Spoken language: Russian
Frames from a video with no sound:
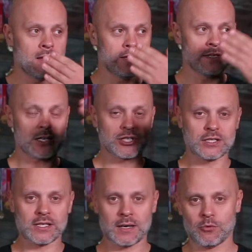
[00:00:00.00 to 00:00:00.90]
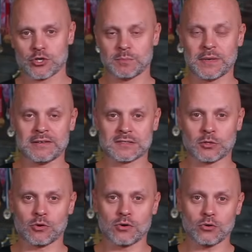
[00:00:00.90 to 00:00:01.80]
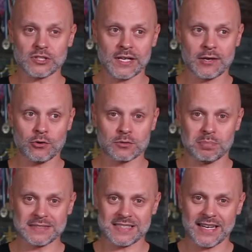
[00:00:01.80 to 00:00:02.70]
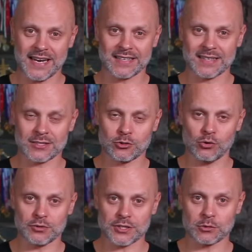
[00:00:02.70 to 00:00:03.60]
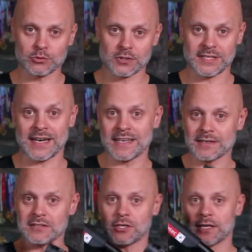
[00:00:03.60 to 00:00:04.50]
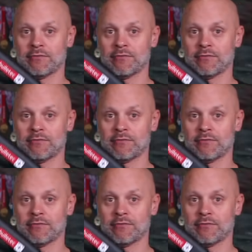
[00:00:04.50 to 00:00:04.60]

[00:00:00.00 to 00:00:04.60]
неожиданно может появиться угроза, и он быстрее на долю секунды среагирует и